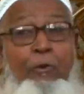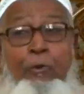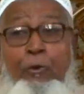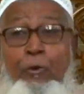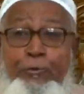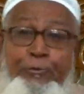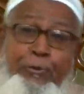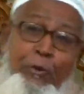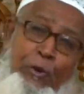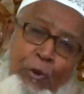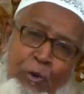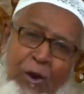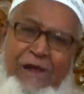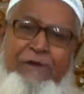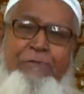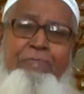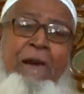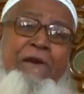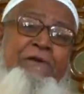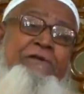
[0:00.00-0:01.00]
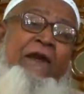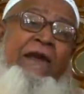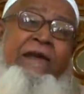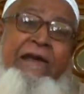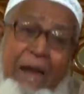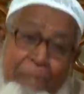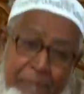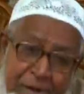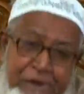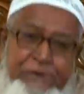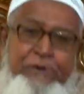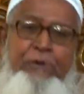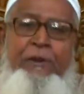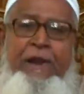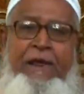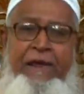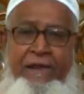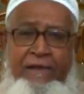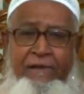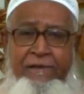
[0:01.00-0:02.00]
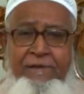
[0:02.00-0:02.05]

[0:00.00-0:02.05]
লুতুরু আজ মানুষে কেমনে শুনে